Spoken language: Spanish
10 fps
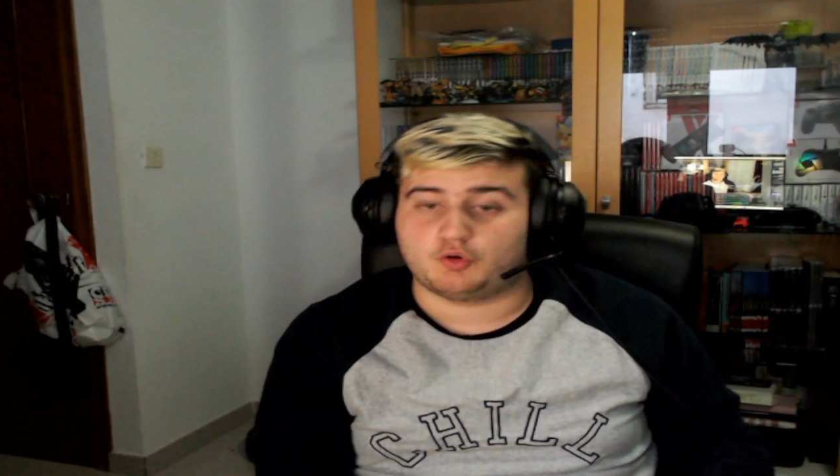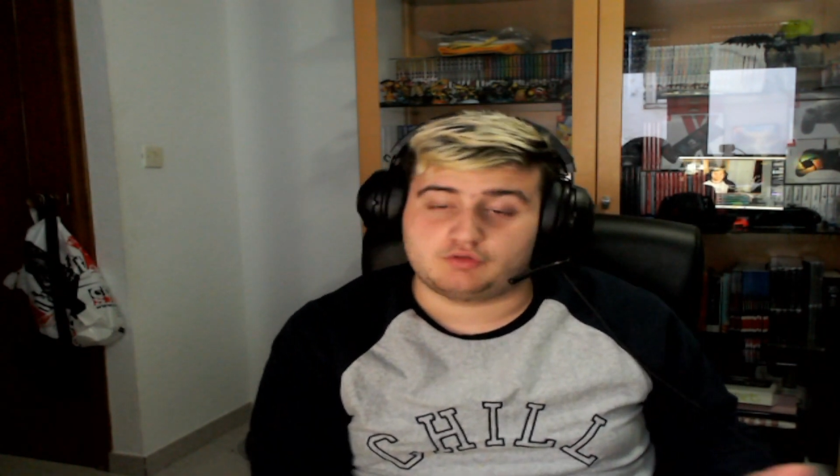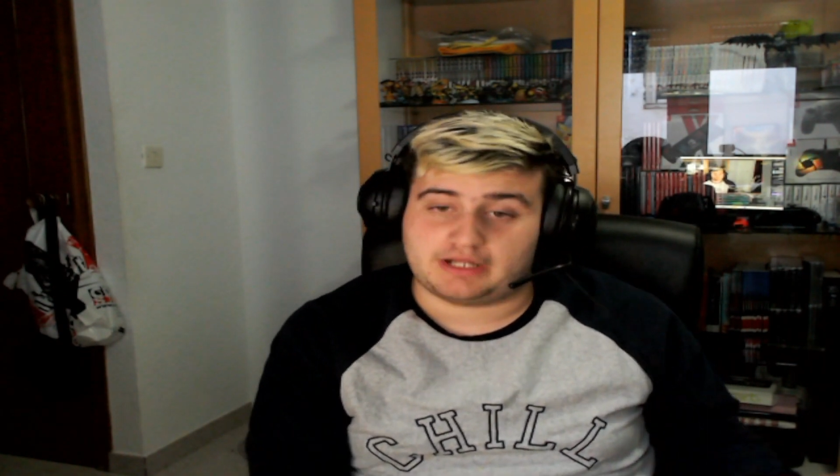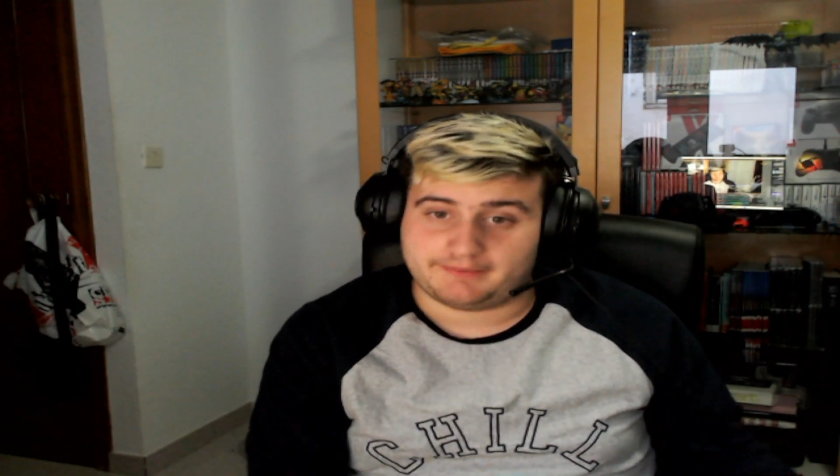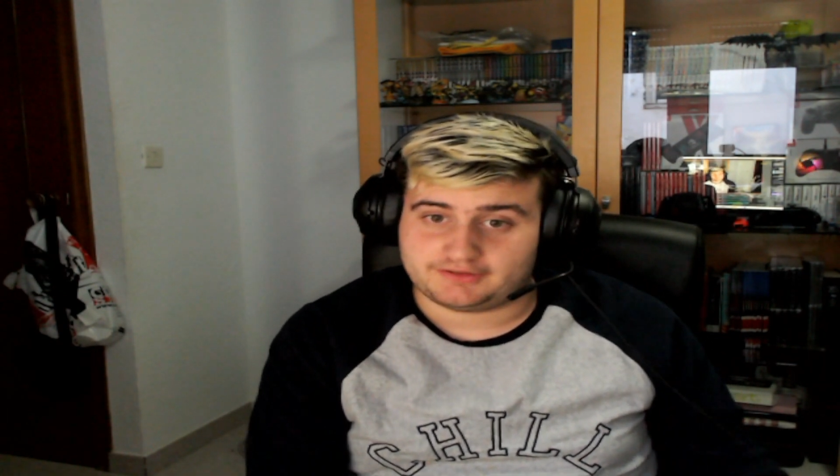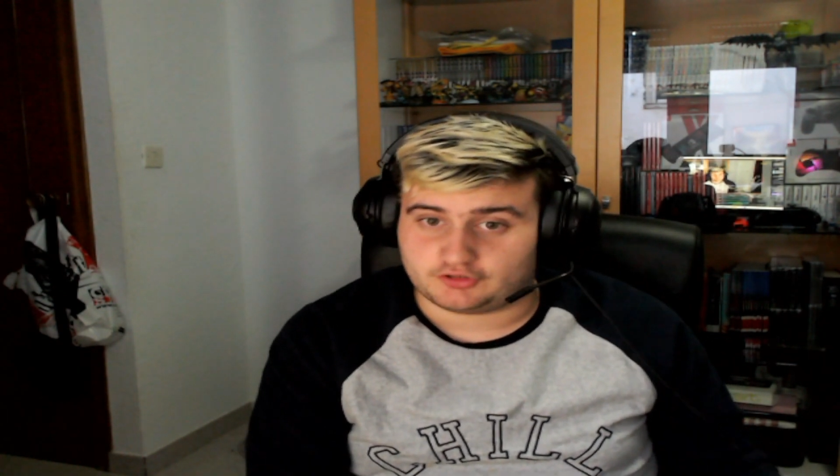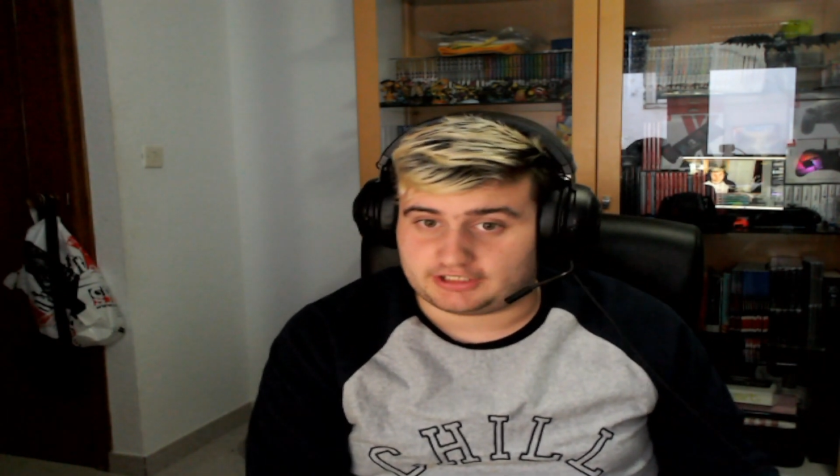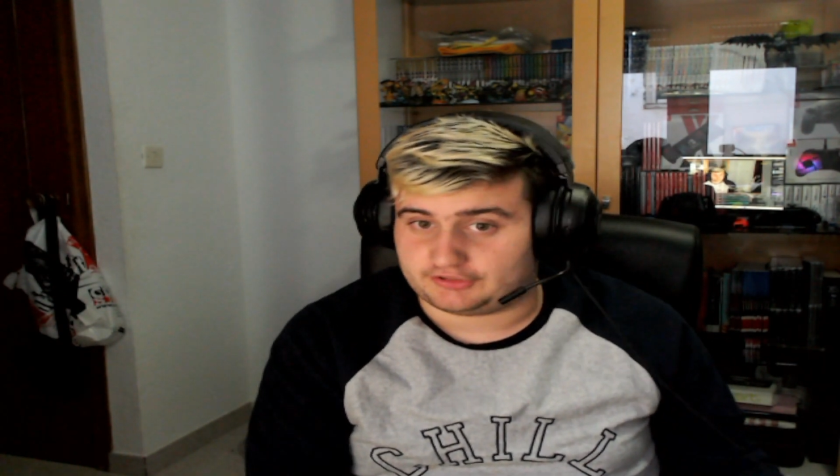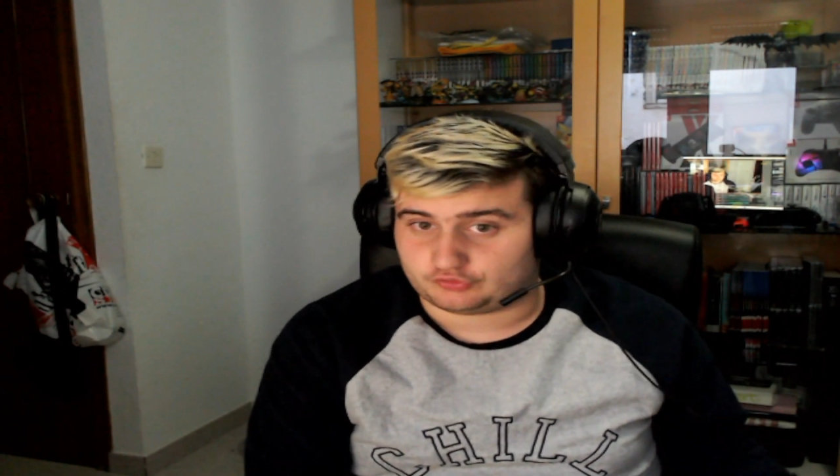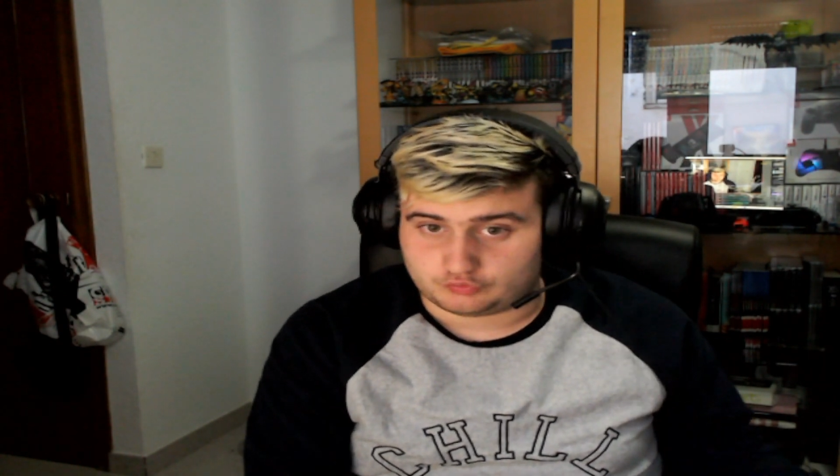un evento
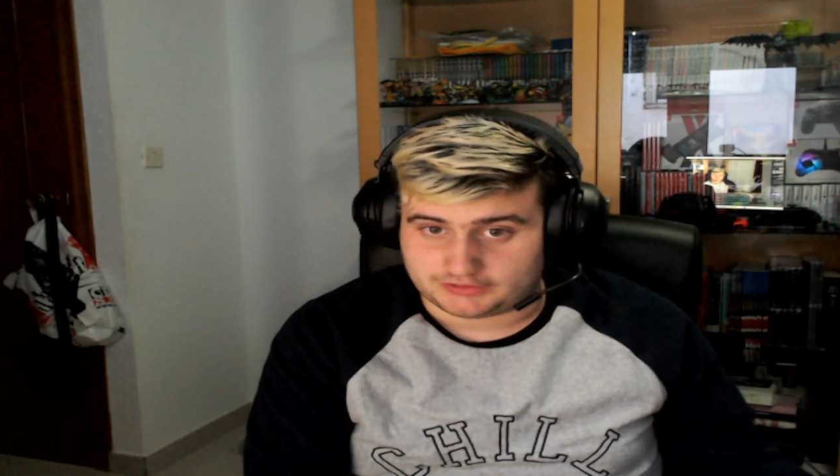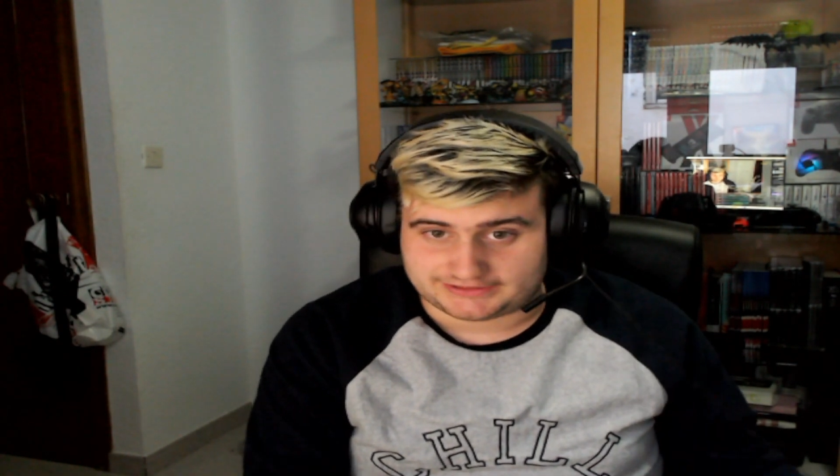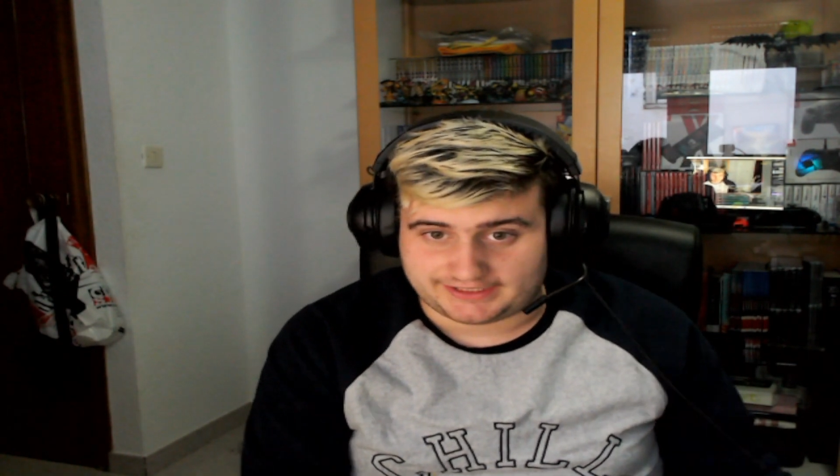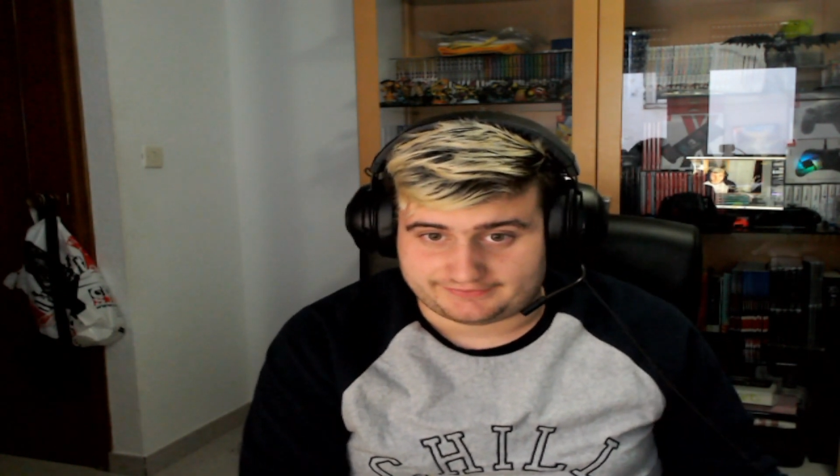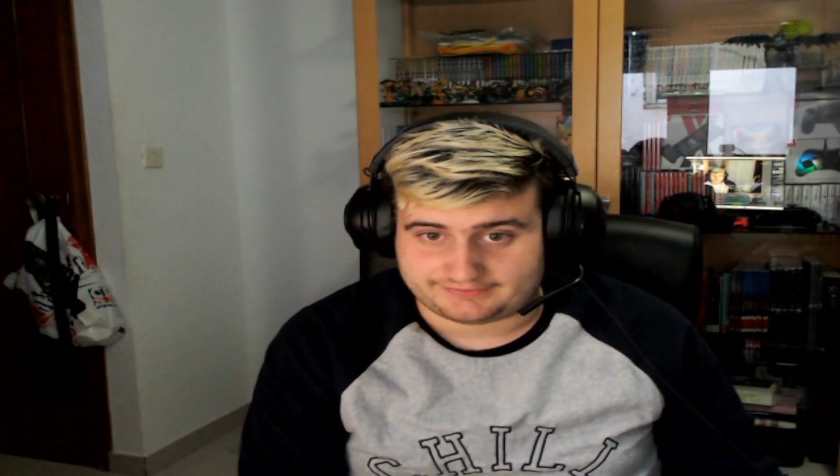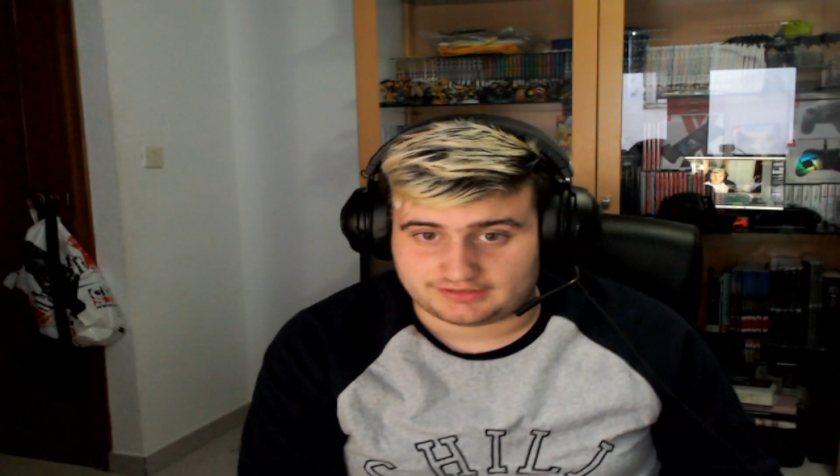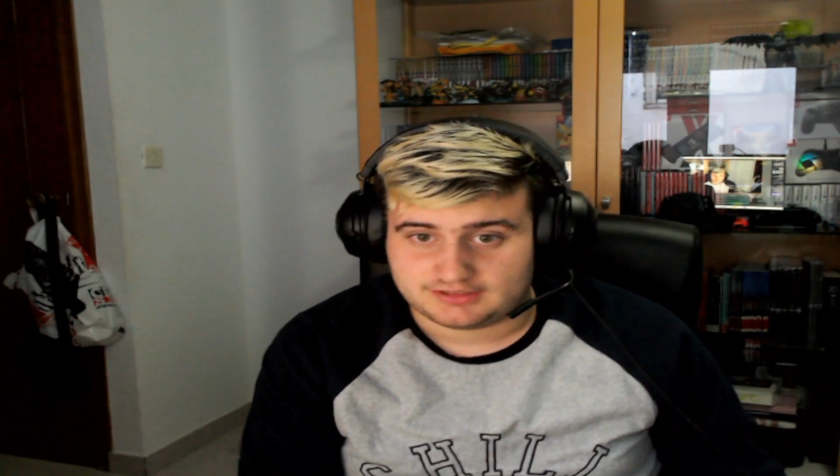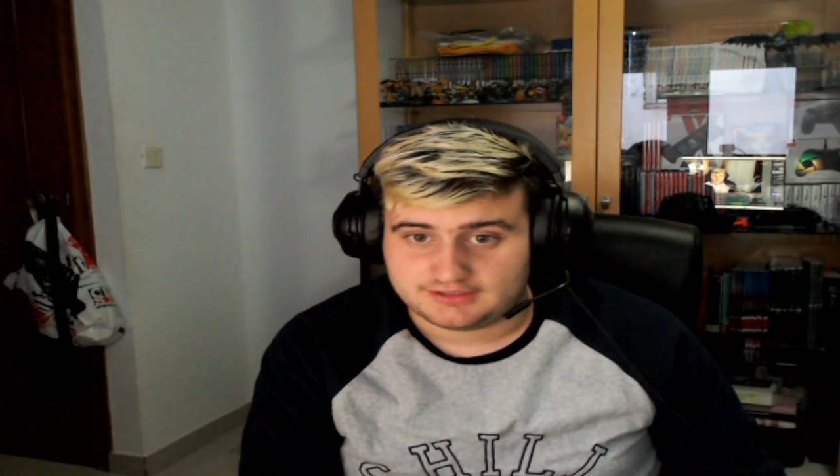que es un E3.